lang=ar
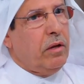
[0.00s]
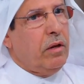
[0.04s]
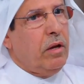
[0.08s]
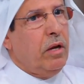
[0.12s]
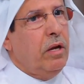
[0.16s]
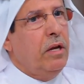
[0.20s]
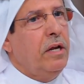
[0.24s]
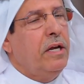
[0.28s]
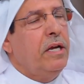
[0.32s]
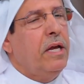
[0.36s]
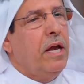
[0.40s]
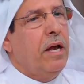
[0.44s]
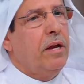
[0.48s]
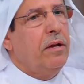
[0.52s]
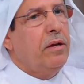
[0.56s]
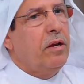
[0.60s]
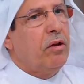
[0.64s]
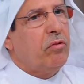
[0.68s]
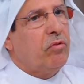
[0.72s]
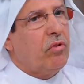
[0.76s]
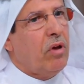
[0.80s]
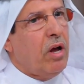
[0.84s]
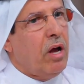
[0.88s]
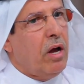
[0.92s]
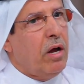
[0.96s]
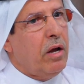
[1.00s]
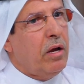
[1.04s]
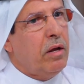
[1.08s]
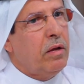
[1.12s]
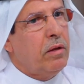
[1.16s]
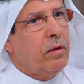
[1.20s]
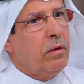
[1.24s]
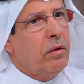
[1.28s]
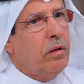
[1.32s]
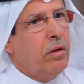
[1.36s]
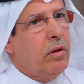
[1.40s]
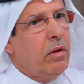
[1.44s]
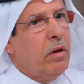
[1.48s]
اللي هي النزاهة
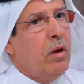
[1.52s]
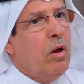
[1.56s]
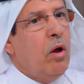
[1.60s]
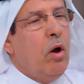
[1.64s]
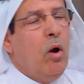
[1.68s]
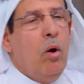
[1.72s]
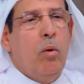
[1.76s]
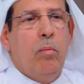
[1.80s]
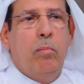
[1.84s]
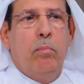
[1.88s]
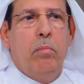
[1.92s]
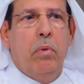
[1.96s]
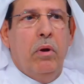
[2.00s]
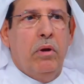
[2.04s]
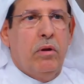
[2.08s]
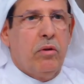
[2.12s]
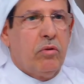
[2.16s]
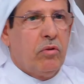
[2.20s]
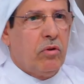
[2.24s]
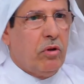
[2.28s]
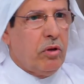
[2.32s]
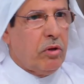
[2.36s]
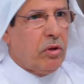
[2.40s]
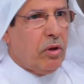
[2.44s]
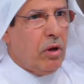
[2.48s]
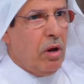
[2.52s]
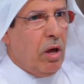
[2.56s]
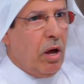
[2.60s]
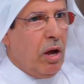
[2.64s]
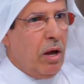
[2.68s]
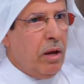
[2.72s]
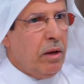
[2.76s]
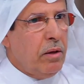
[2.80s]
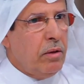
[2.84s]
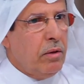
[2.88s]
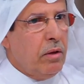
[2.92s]
حب الاستطلاع